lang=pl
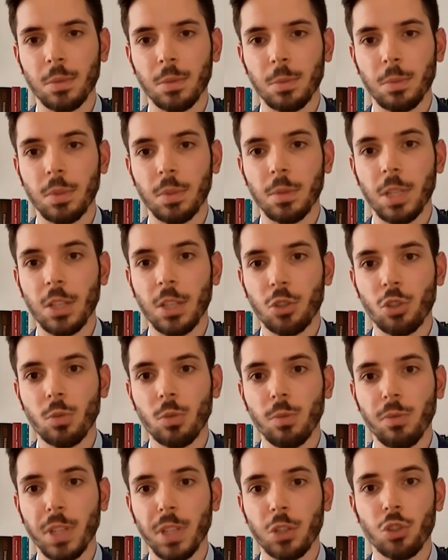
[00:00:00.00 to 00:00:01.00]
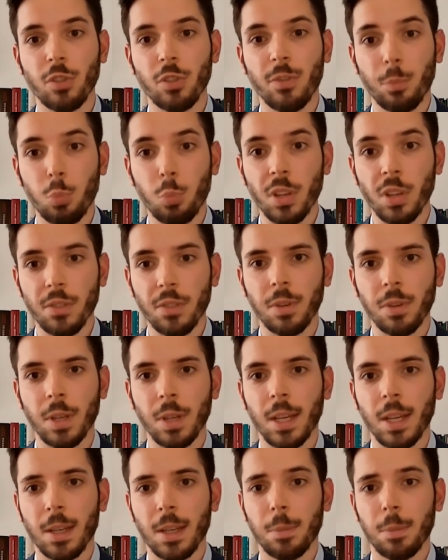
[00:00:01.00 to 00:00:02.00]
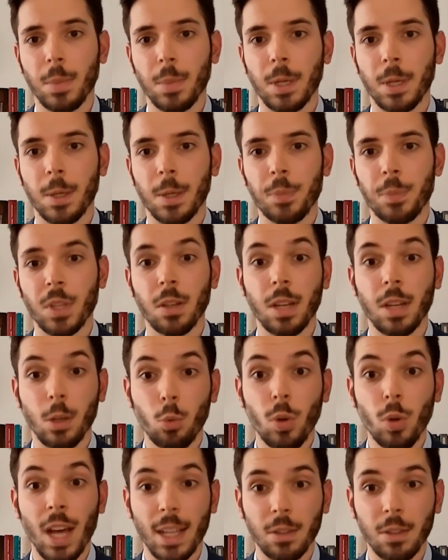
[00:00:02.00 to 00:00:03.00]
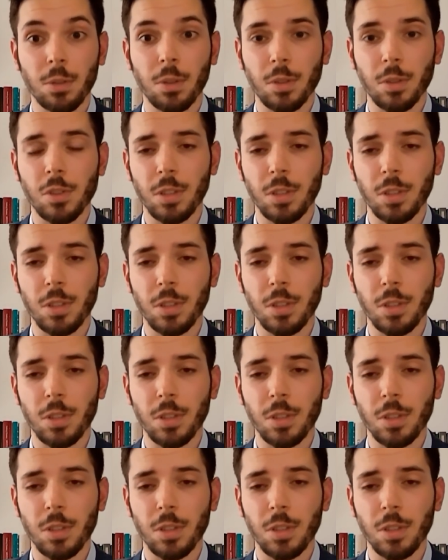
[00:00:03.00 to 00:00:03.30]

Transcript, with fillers: mniejszy lub większy wpływ ma regulator,